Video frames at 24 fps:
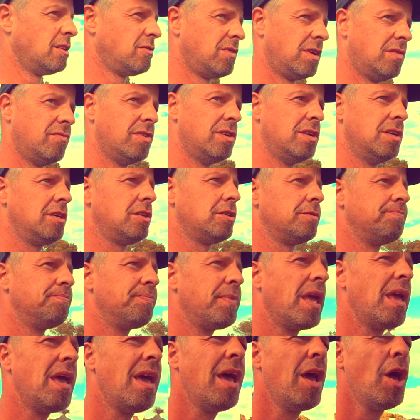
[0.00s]
das waren wir nicht.
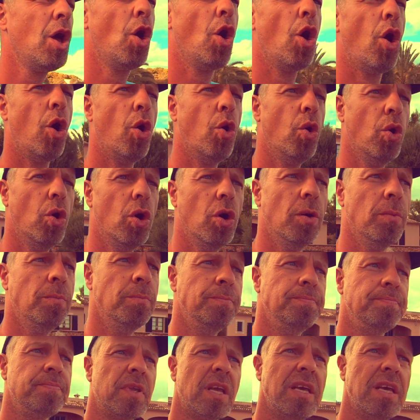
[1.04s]
Ähm,